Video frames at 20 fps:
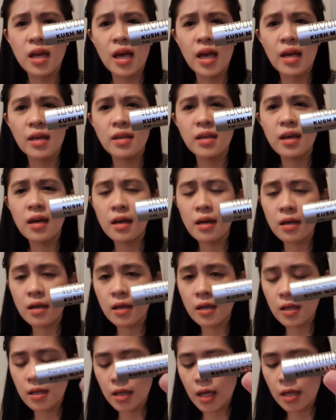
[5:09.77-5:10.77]

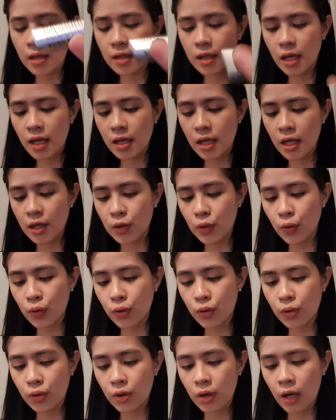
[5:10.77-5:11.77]
Ayan. And then,
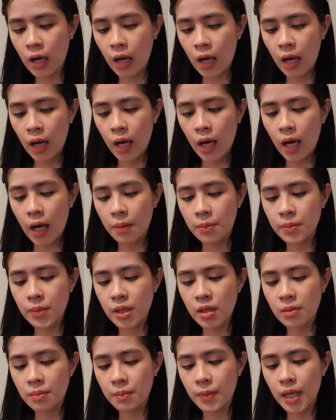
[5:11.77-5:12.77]
itong um,
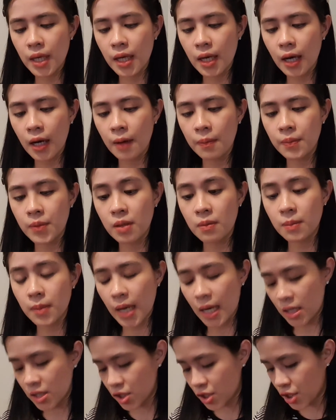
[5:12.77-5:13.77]
Milk Makeup na
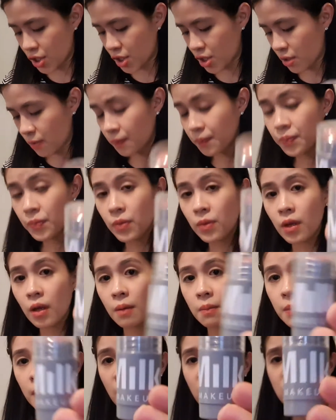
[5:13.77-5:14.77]
blush
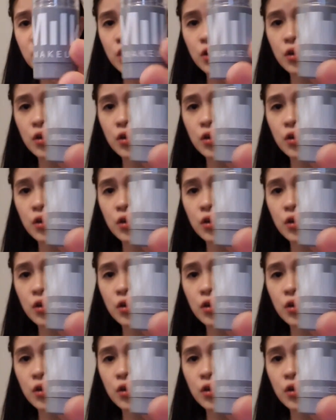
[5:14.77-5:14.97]
blush